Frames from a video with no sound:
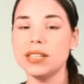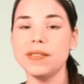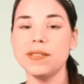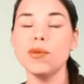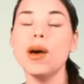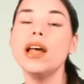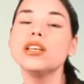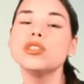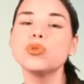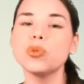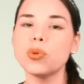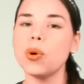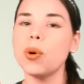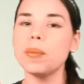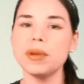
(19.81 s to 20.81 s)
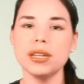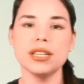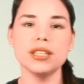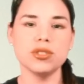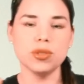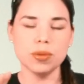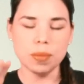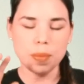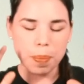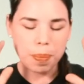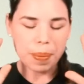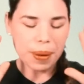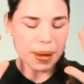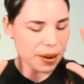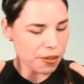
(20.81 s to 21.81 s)
debido a su combinación
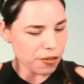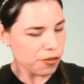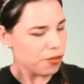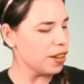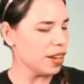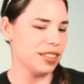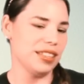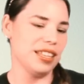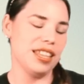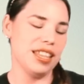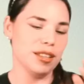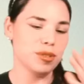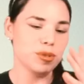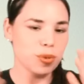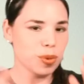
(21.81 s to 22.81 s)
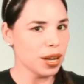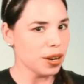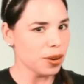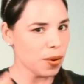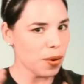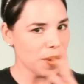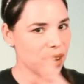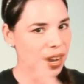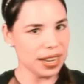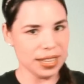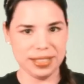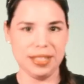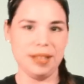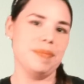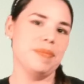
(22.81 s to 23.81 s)
perfecta de azúcar con
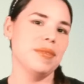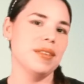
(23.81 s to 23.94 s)
grasa,